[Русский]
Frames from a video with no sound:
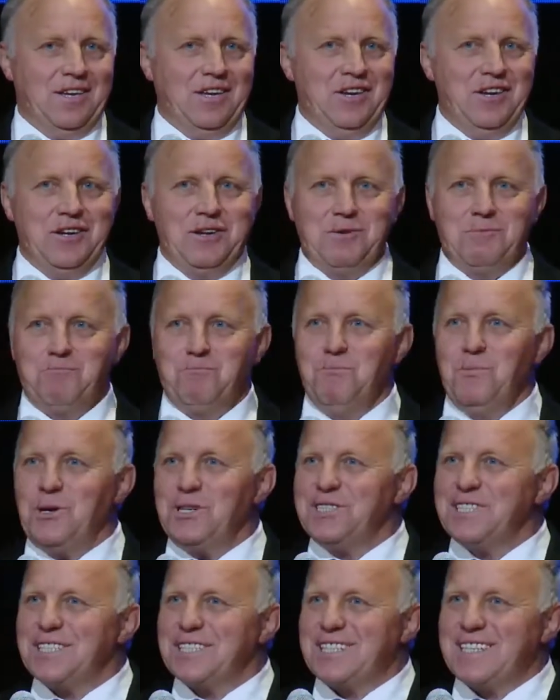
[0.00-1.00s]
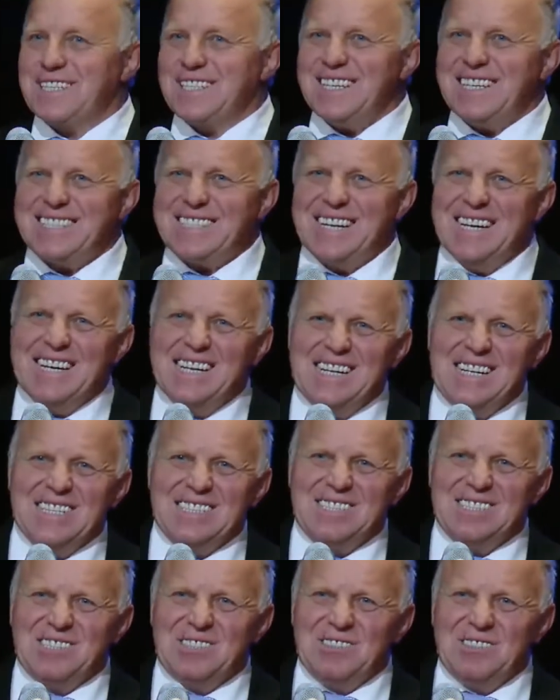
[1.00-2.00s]
И, можно сказать,
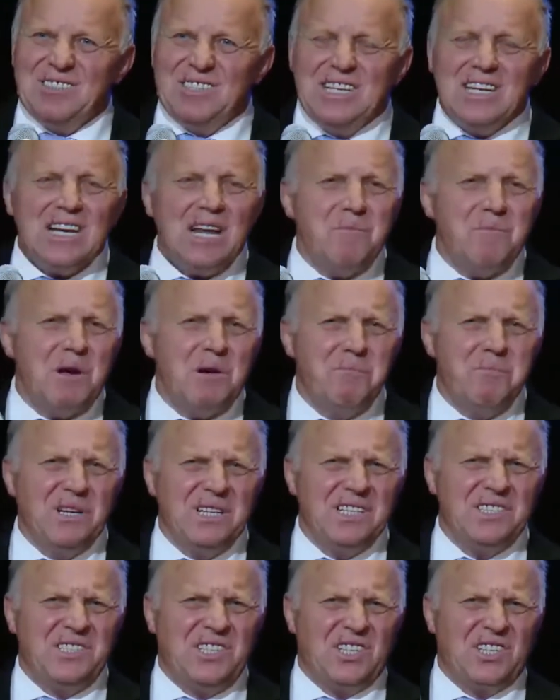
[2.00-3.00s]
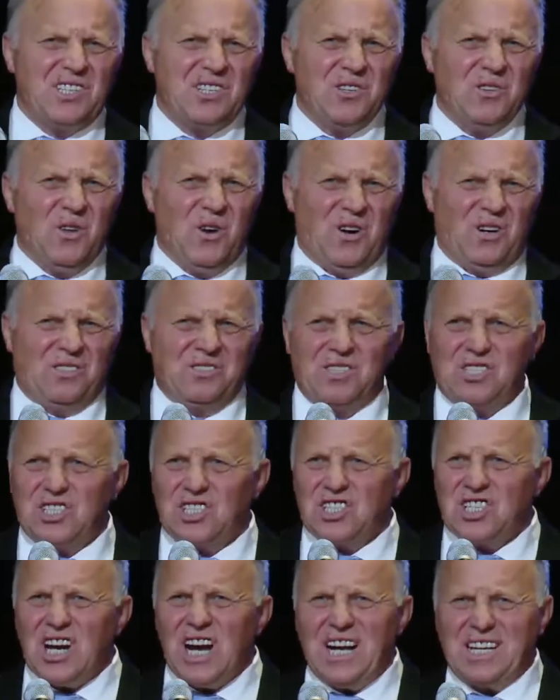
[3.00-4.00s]
Иеремию было тяжело, он
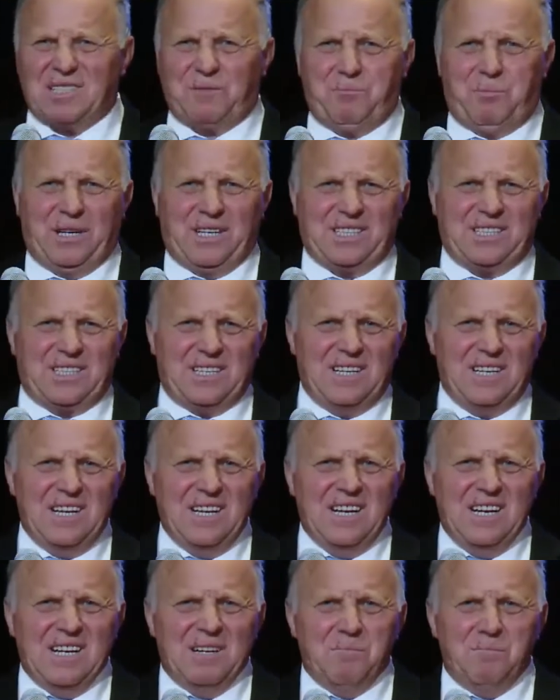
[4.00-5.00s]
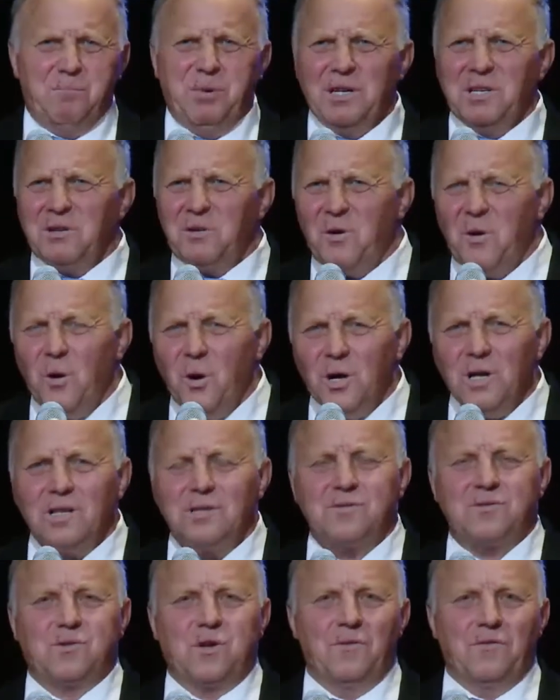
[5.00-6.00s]
сжат был. Был
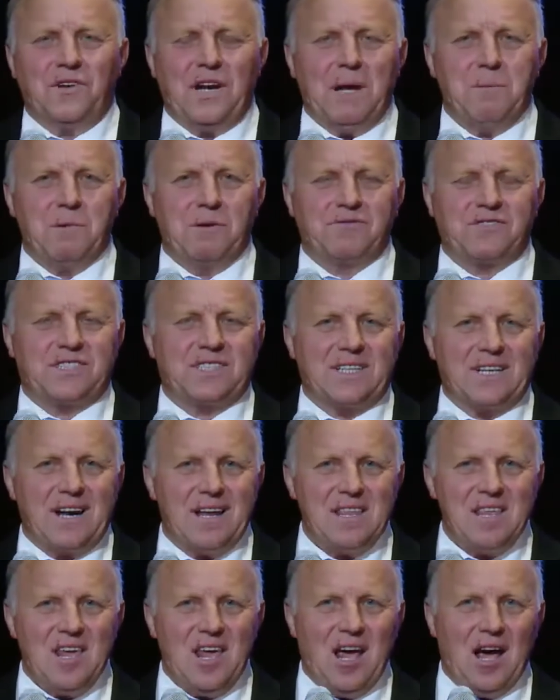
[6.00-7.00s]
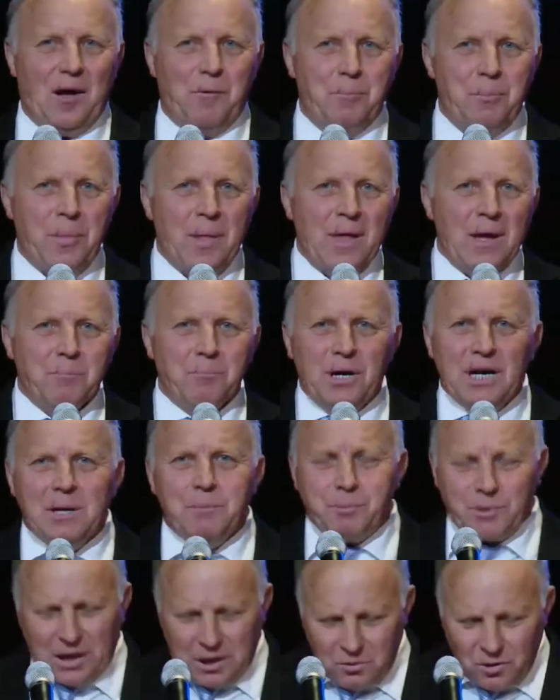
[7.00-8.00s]
голод в то время в стране. Были
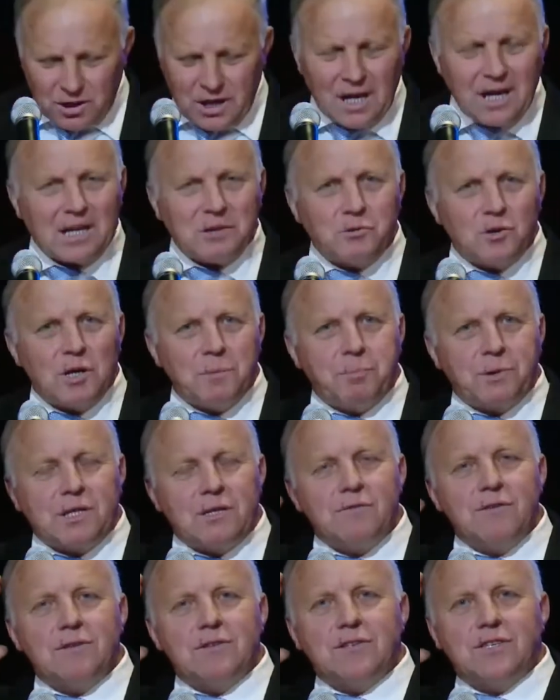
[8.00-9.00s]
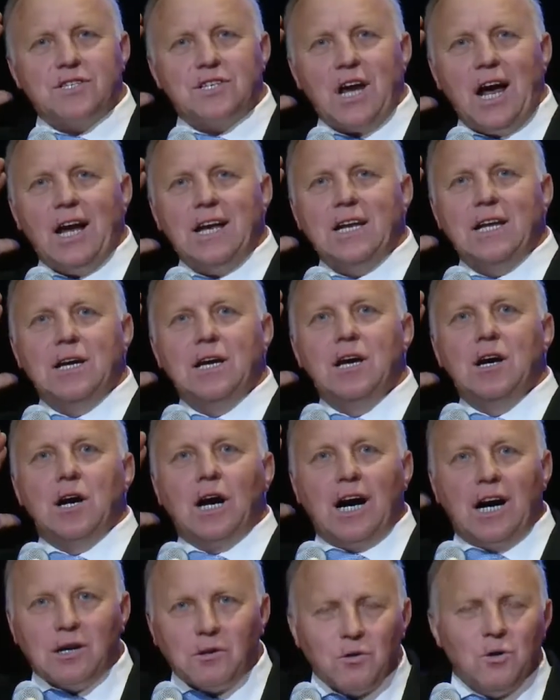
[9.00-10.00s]
пророки, которые предвещали
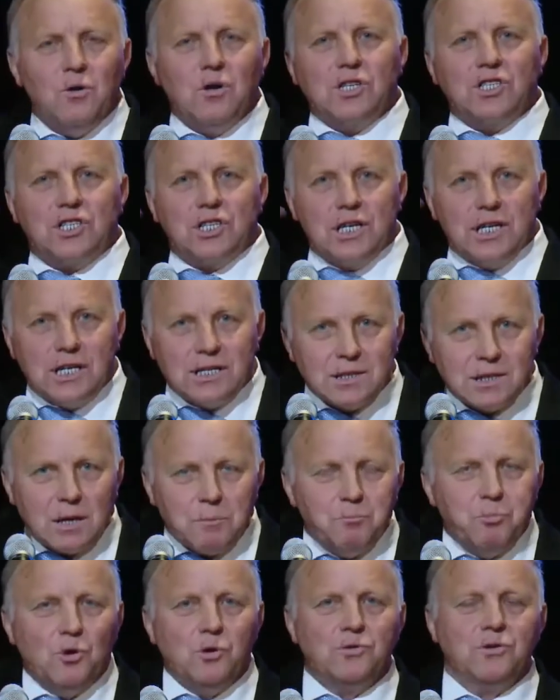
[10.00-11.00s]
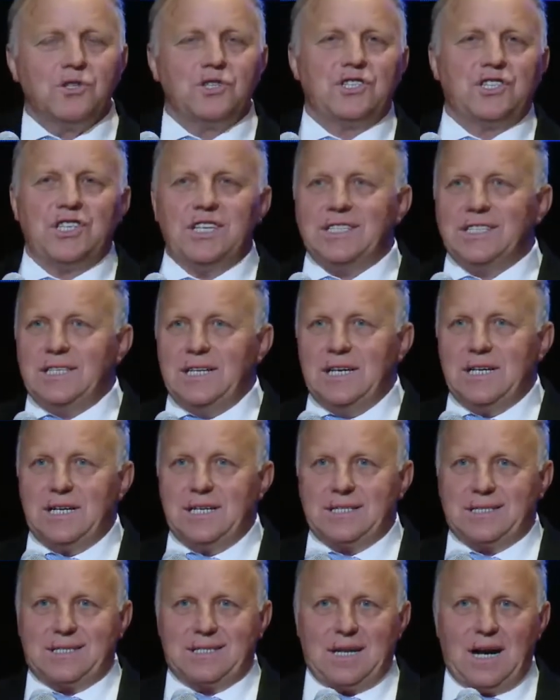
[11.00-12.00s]
хорошее на будущее
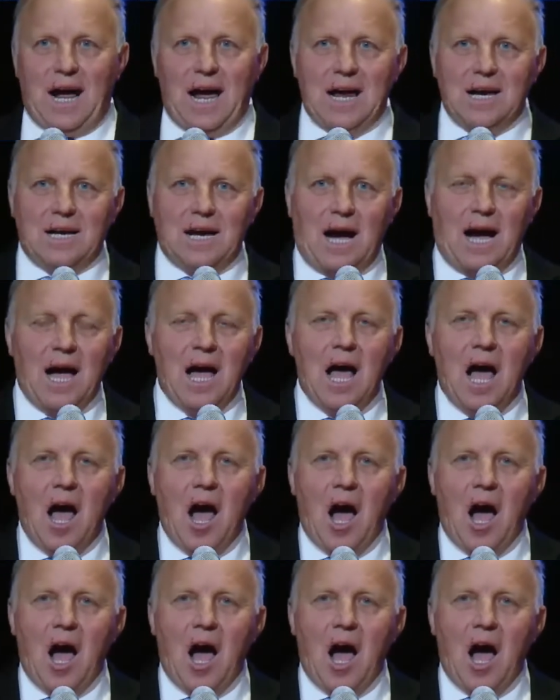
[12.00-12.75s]
для Израиля.